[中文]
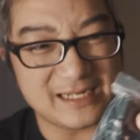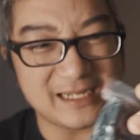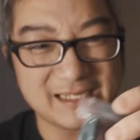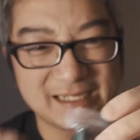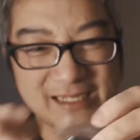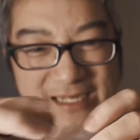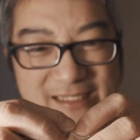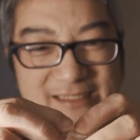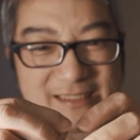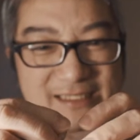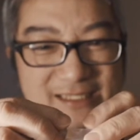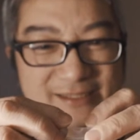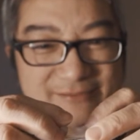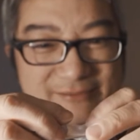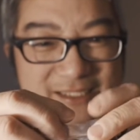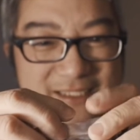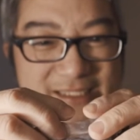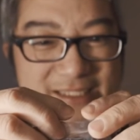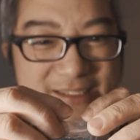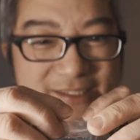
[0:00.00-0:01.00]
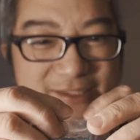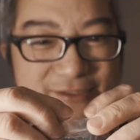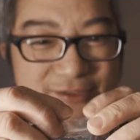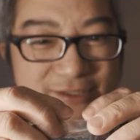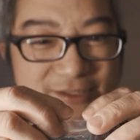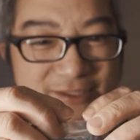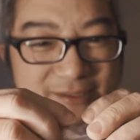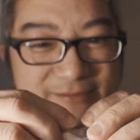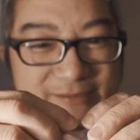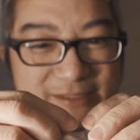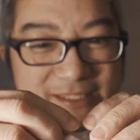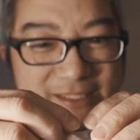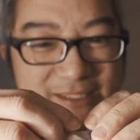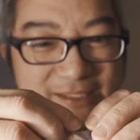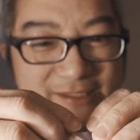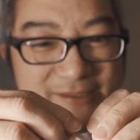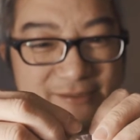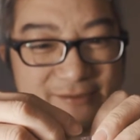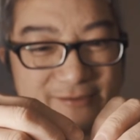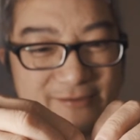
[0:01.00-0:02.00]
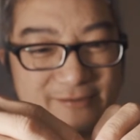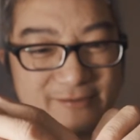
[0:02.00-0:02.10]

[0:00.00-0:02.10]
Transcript: 来看一下他们接口有什么接口。